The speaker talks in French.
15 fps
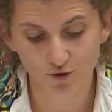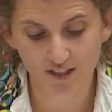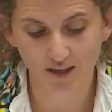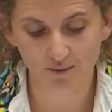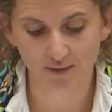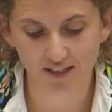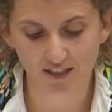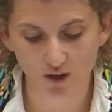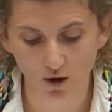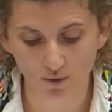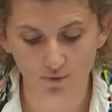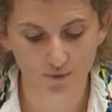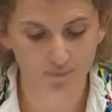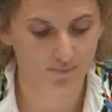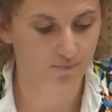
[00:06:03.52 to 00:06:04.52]
Deuxième
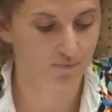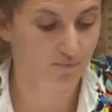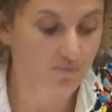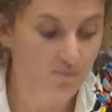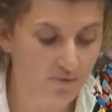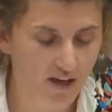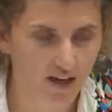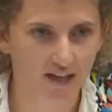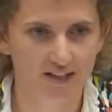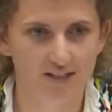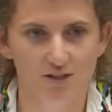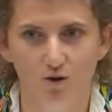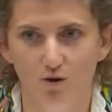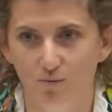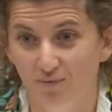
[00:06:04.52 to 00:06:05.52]
exemple, très
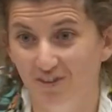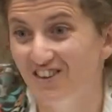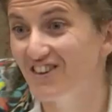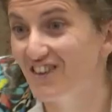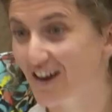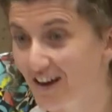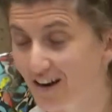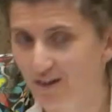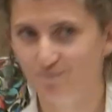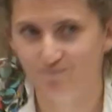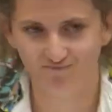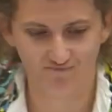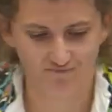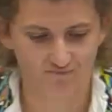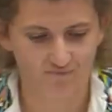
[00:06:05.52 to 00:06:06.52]
récent, hier,
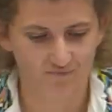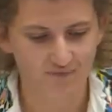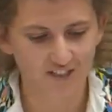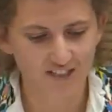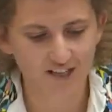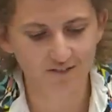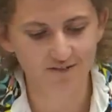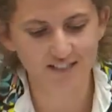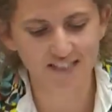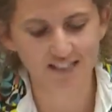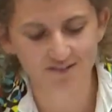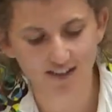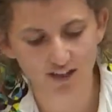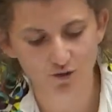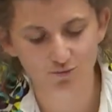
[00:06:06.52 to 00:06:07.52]
un
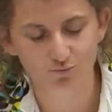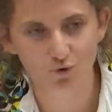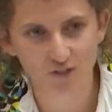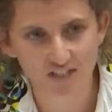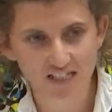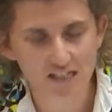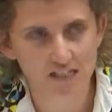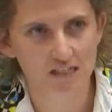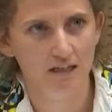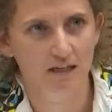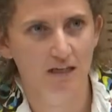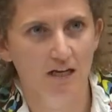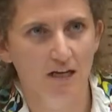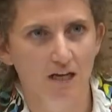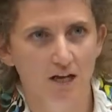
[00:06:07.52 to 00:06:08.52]
festival de musique
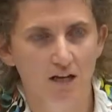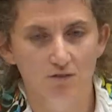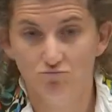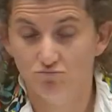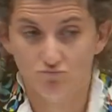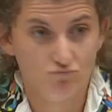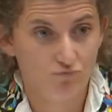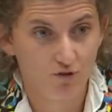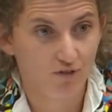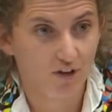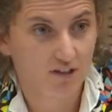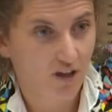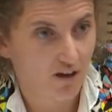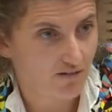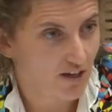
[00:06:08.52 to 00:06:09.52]
qui fait
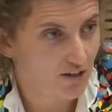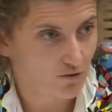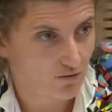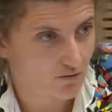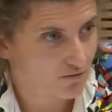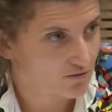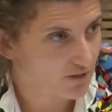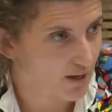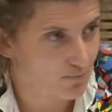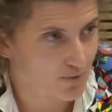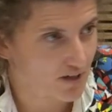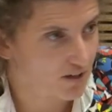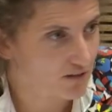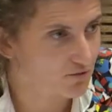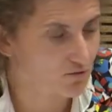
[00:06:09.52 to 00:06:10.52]
un travail euh, très
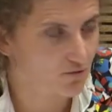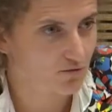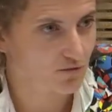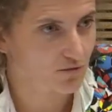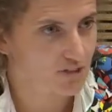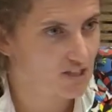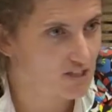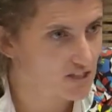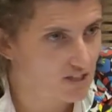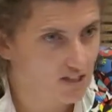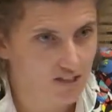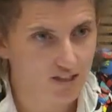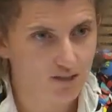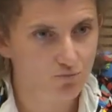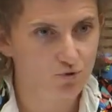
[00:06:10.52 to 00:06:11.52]
bien dans, ses
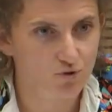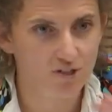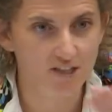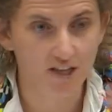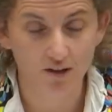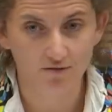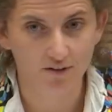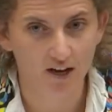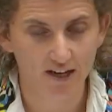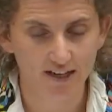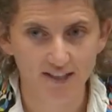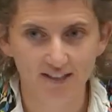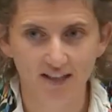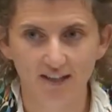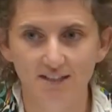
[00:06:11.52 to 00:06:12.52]
esthétiques musicales. Enfin,
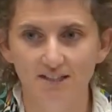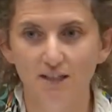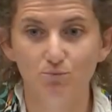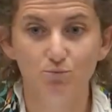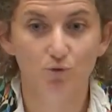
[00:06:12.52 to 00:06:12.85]
rien à redire.